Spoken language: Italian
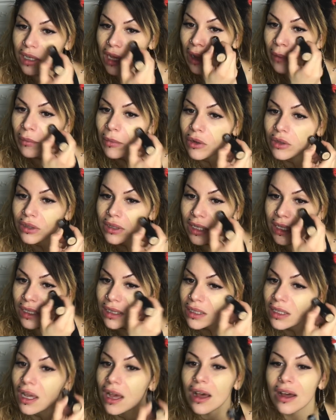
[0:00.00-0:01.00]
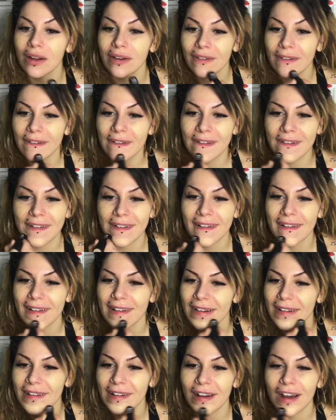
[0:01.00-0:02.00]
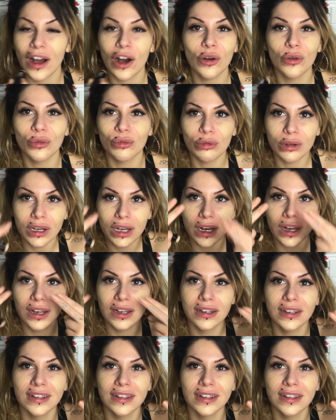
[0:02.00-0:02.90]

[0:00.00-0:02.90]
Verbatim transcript: a mod indiano, aug